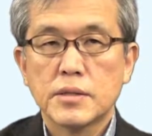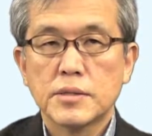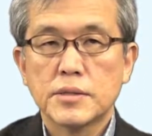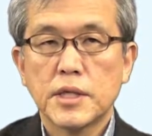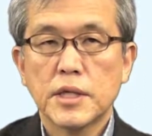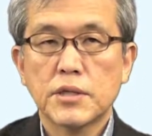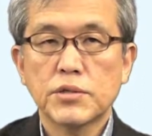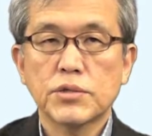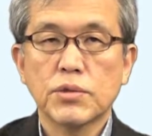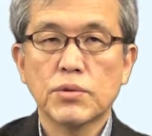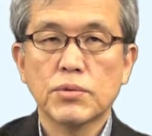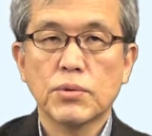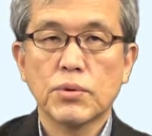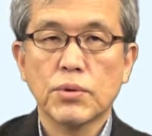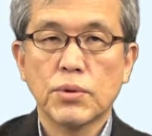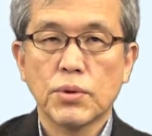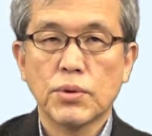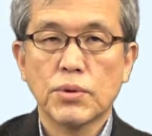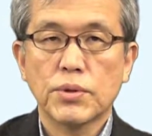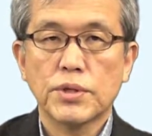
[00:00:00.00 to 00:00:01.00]
セクション
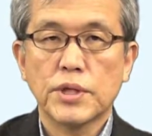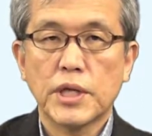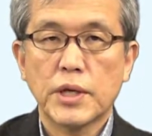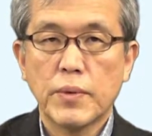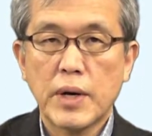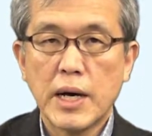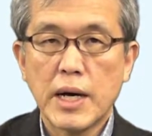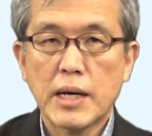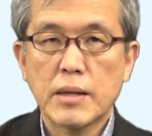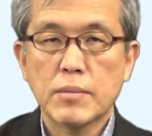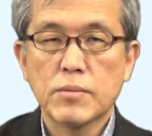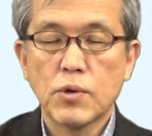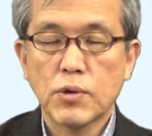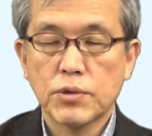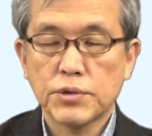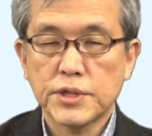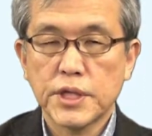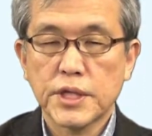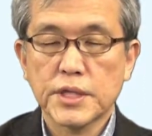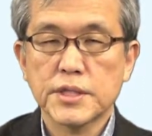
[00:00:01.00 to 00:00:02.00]
5では目
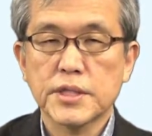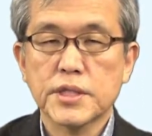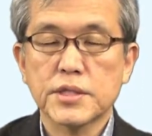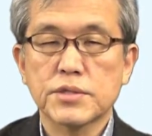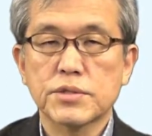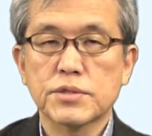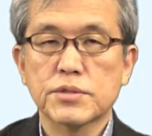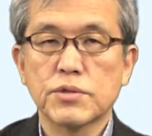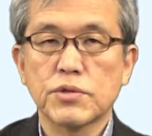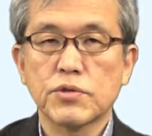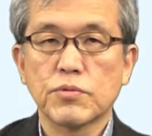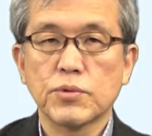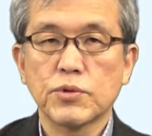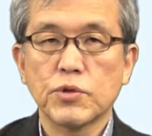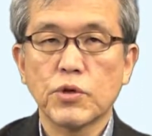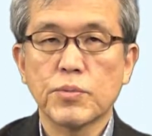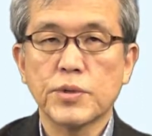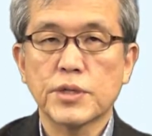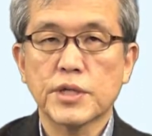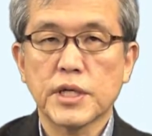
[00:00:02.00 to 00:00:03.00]
的説というもの
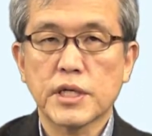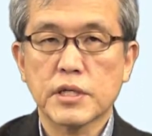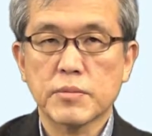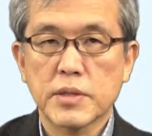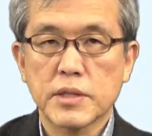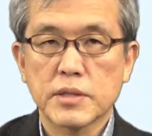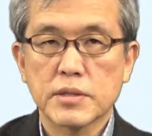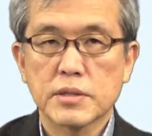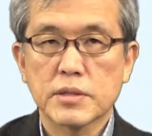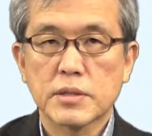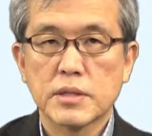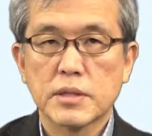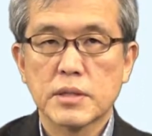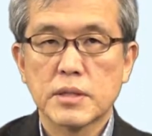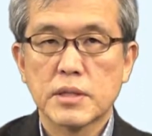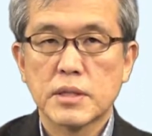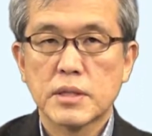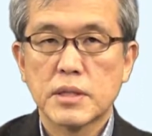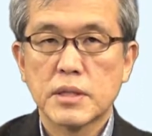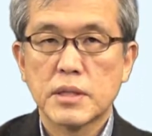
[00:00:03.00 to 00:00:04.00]
を見ていきます。
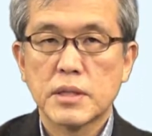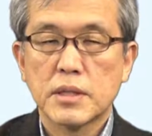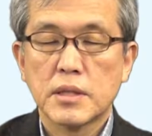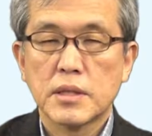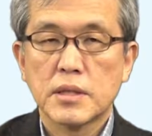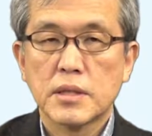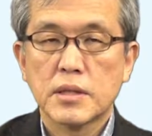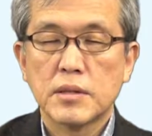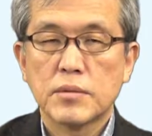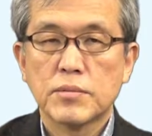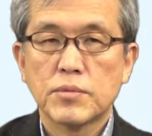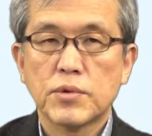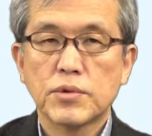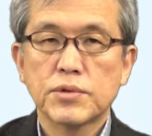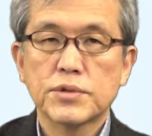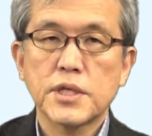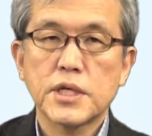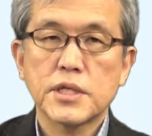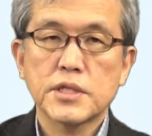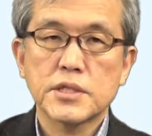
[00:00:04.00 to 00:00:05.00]
目
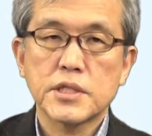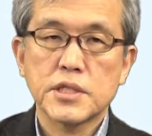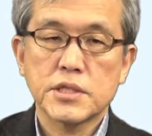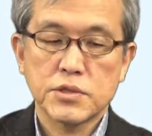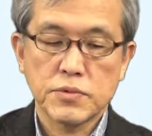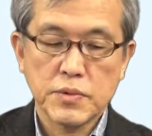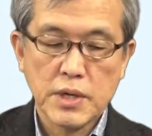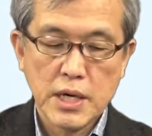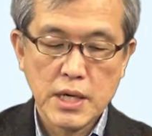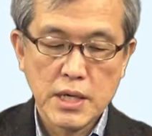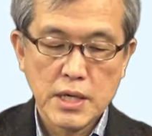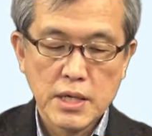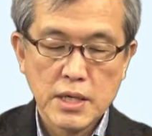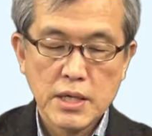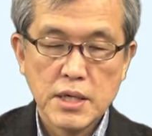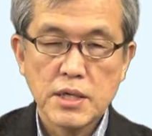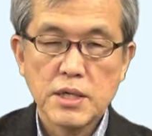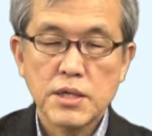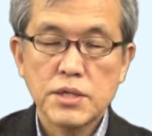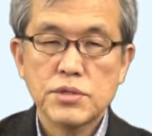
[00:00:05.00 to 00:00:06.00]
的説は
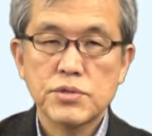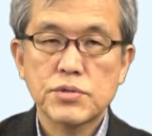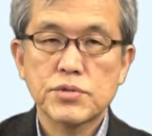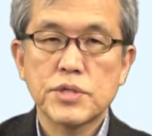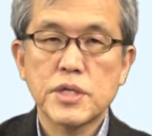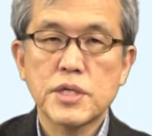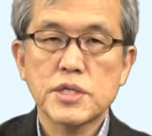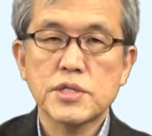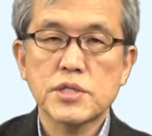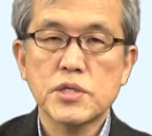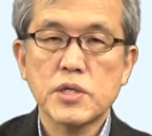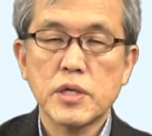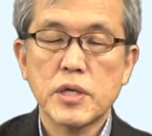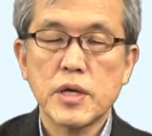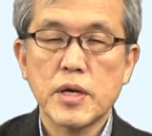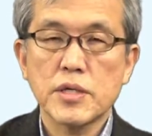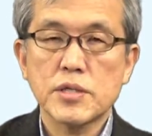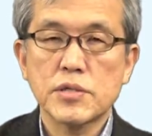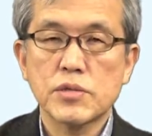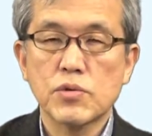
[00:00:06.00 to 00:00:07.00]
主説の
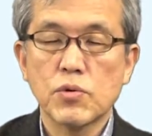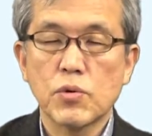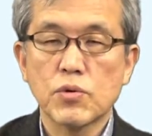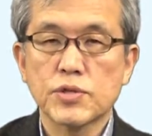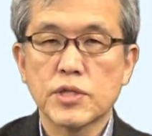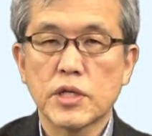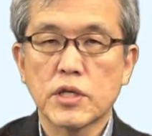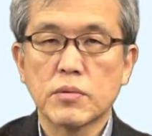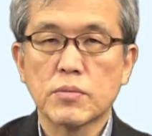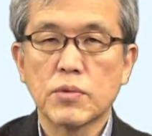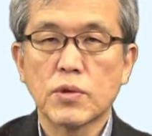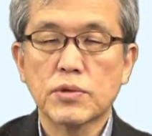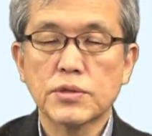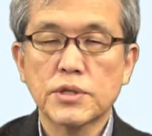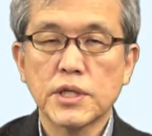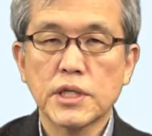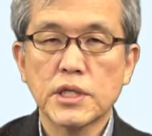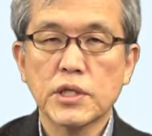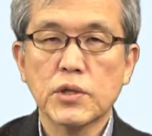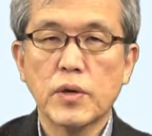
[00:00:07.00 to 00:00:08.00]
表す動作の目
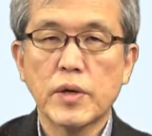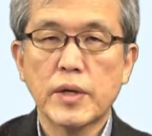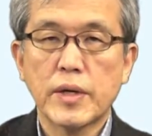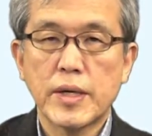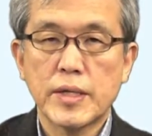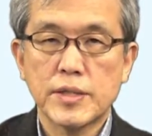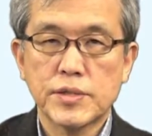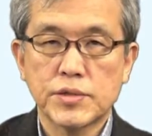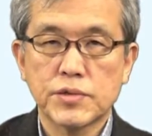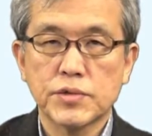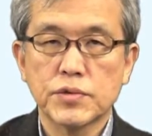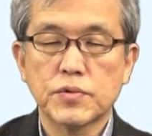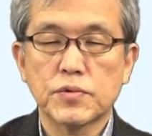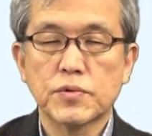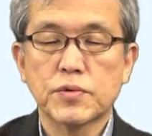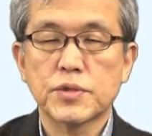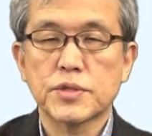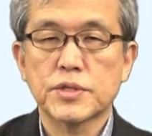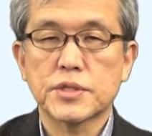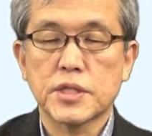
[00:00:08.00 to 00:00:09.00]
的を表す
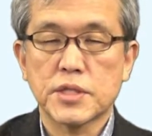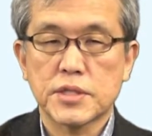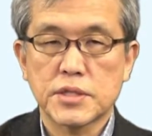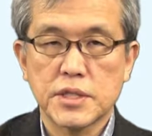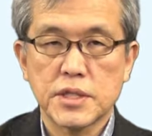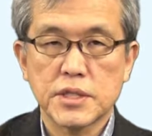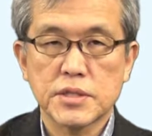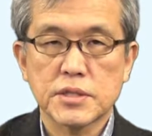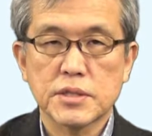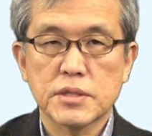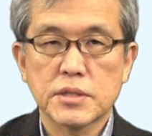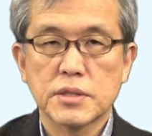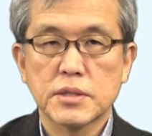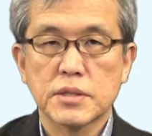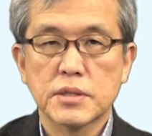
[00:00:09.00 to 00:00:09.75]
副詞説です。